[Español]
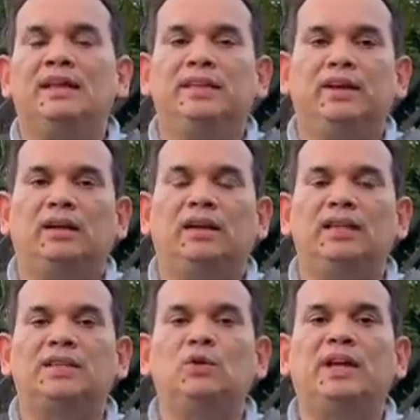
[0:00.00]
de
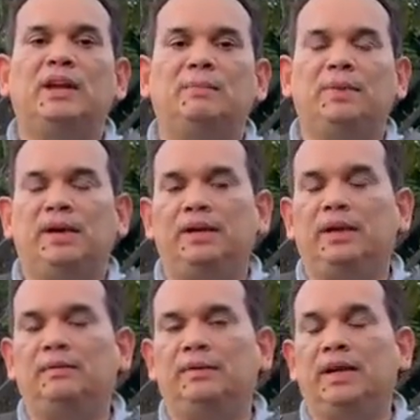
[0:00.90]
hacer una eh,